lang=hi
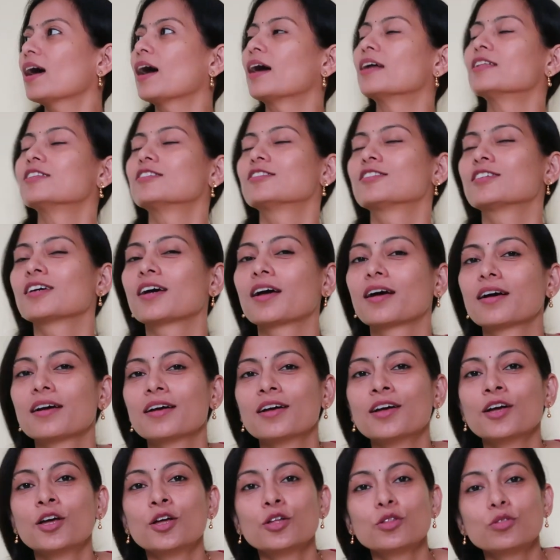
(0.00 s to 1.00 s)
अच्छा
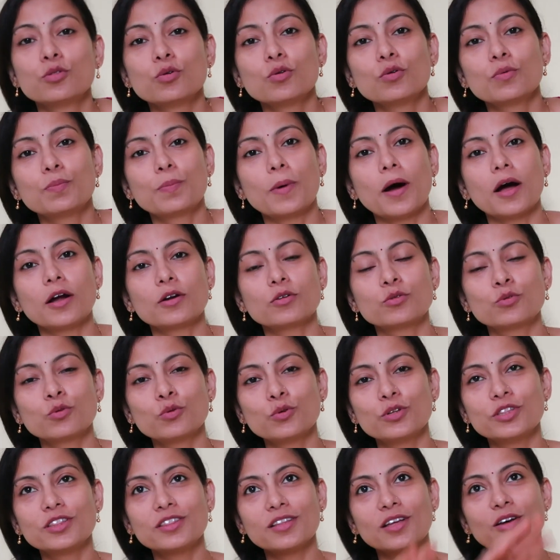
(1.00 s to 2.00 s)
तो
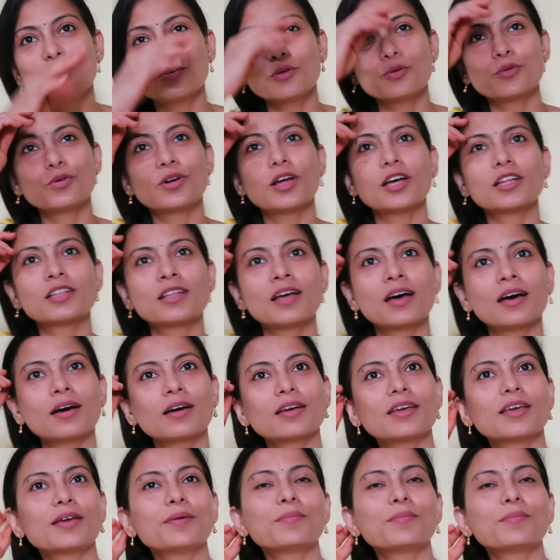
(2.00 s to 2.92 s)
पार्थो इतना रो रहा था